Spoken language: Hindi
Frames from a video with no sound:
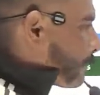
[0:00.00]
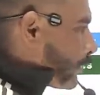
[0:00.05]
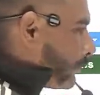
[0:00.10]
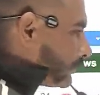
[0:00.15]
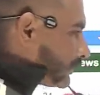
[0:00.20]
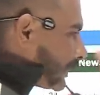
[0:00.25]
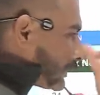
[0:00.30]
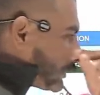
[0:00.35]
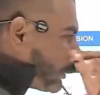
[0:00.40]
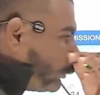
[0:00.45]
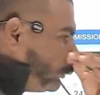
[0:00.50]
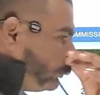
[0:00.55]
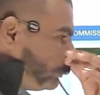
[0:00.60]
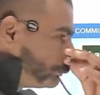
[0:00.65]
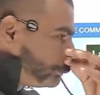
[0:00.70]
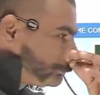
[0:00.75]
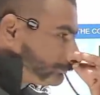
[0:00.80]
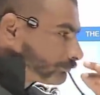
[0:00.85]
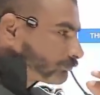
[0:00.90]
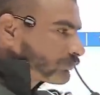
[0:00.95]
बताता हूँ
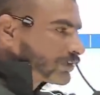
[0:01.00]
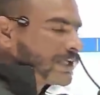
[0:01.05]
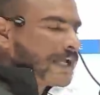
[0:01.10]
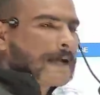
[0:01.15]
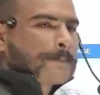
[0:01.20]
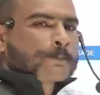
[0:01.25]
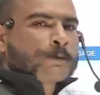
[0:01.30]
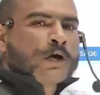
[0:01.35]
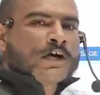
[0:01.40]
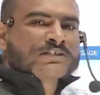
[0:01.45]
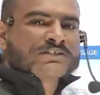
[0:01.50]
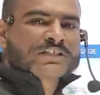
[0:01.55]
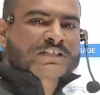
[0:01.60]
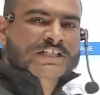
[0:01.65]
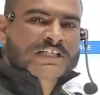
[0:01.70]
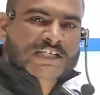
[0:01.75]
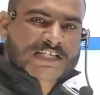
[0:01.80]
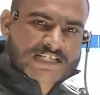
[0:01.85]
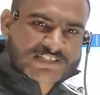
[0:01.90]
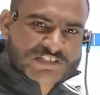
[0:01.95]
कि आपको आंसर की
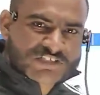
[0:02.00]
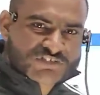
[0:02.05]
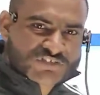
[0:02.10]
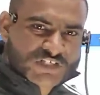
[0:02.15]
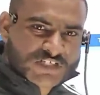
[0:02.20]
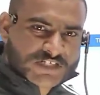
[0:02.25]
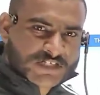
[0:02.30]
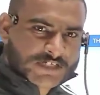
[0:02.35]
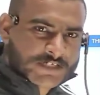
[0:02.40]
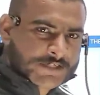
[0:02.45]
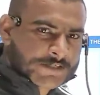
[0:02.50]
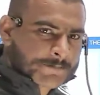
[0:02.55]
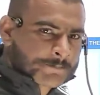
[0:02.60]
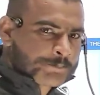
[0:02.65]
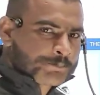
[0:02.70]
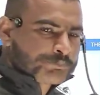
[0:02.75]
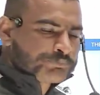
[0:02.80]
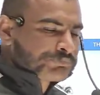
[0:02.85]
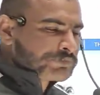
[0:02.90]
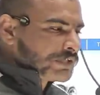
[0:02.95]
कैसे चेक करनी है
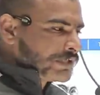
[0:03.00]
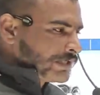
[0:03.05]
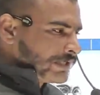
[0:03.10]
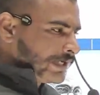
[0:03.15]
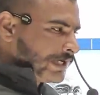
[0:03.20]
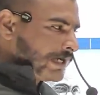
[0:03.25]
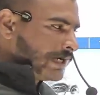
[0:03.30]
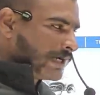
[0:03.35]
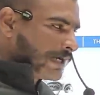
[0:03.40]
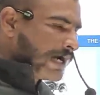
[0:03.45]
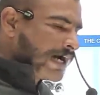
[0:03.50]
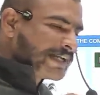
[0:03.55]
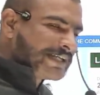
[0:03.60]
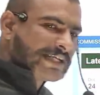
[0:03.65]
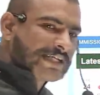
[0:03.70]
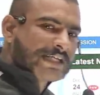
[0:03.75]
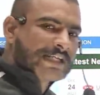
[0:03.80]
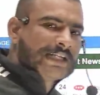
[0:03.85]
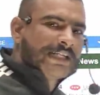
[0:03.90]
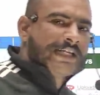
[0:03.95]
हाँ आने के लिए